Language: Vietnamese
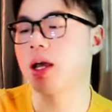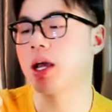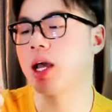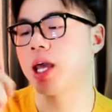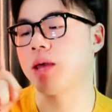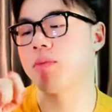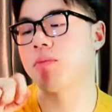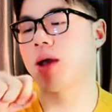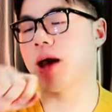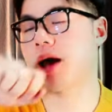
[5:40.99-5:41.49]

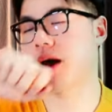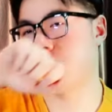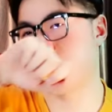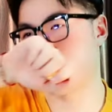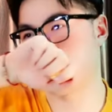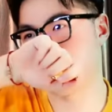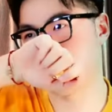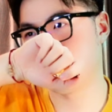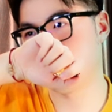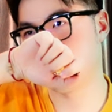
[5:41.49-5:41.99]
Khi mà
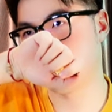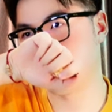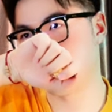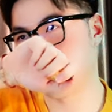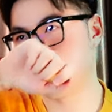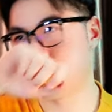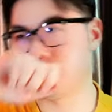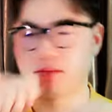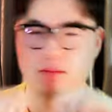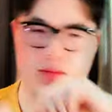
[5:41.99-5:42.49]

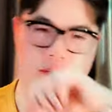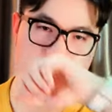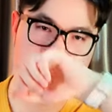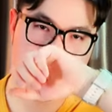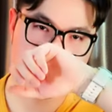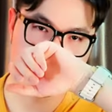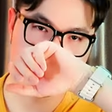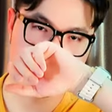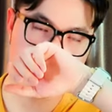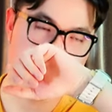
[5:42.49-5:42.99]

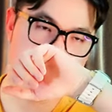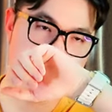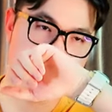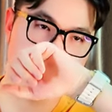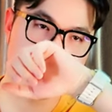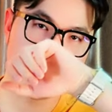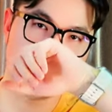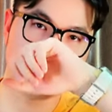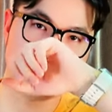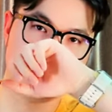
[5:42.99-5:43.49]
mình ngửi hai
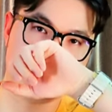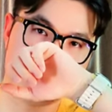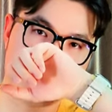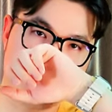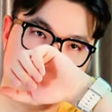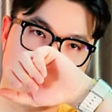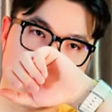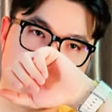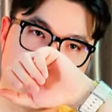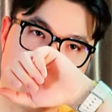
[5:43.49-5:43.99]
cái mùi hương
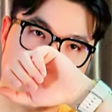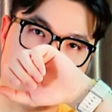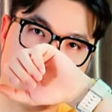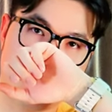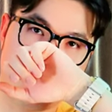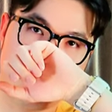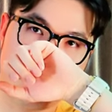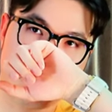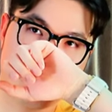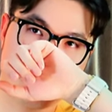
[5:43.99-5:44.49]
này bên cạnh
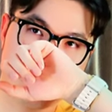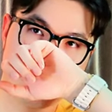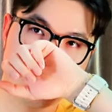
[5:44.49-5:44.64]
nhau á,